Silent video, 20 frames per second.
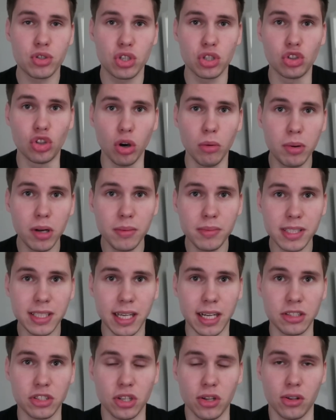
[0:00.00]
przy dobrym
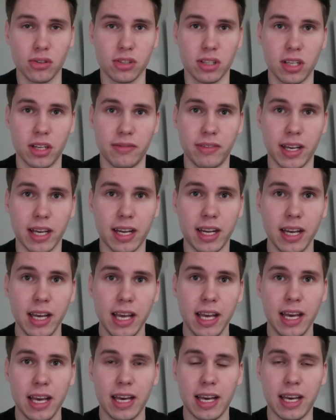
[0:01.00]
starcie rozgrywek
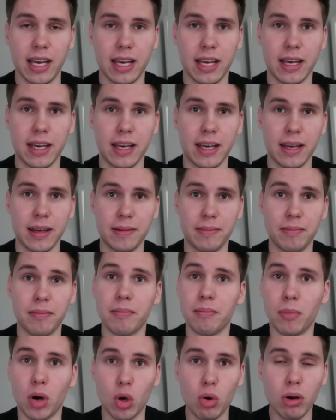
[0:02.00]
e,
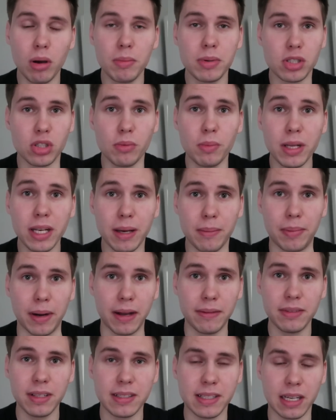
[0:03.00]
mogłaby sobie
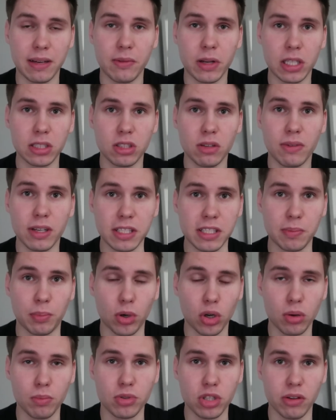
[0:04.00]
naprawdę zagwarantować
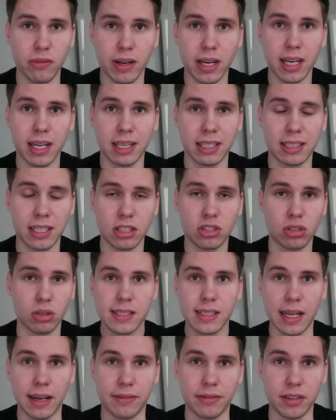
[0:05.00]
sporą przewagę nad resztą
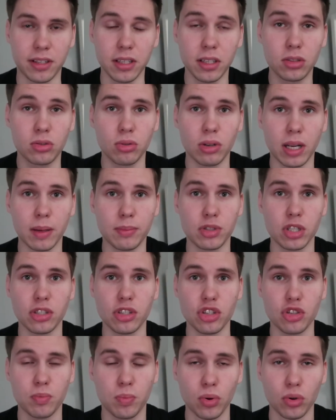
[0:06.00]
stawki, która
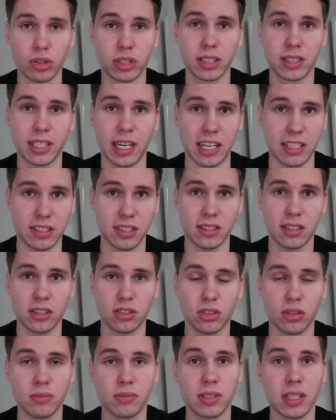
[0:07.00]
przecież punkty traci,
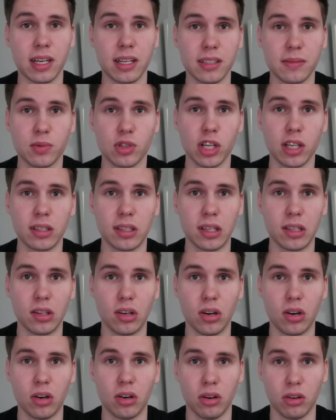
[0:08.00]
zresztą zaraz przejdę
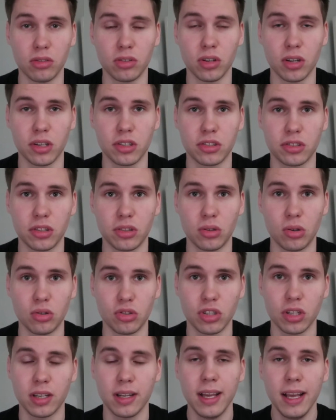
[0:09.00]
do, do reszty
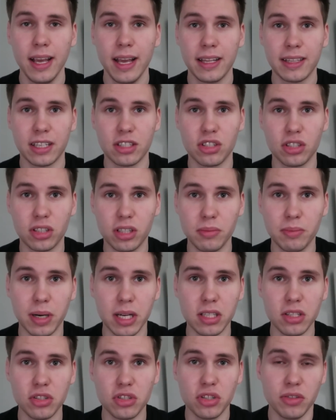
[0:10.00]
drużyn. Także tym
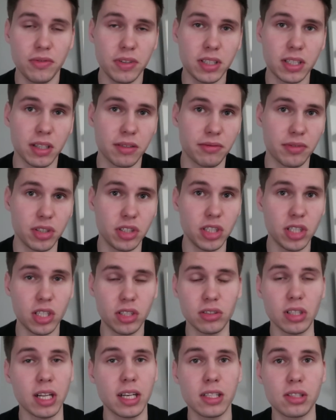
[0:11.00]
bardziej dziwi ten
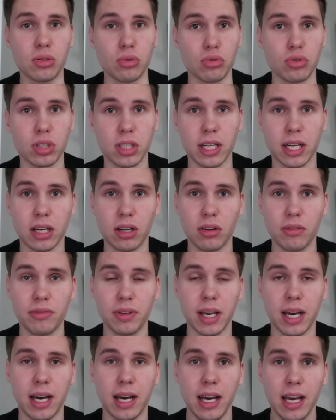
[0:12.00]
wynik, no ale cóż,
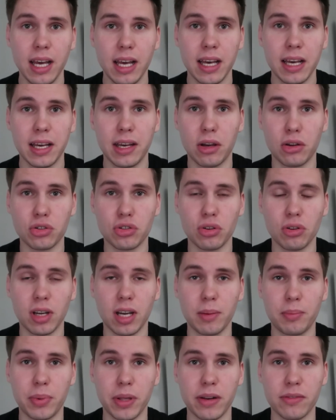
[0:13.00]
Krakowia e,
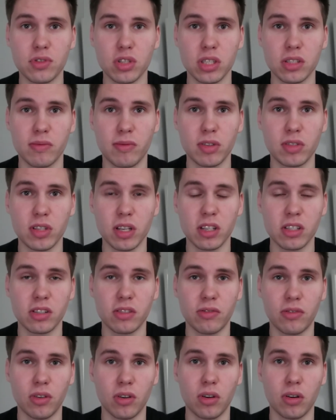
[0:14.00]
osiąga pierwsze
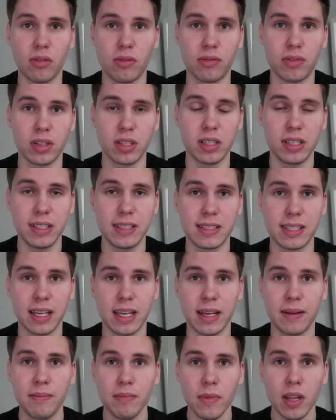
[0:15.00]
zwycięstwo w
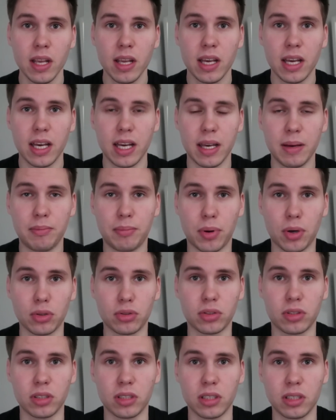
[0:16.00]
lidze e,
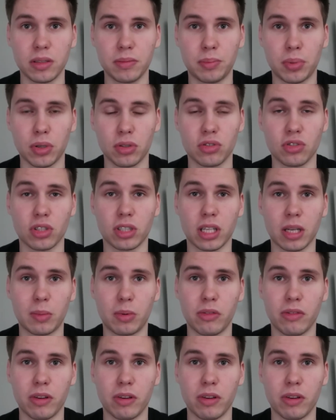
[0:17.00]
pod, e, pod, że tak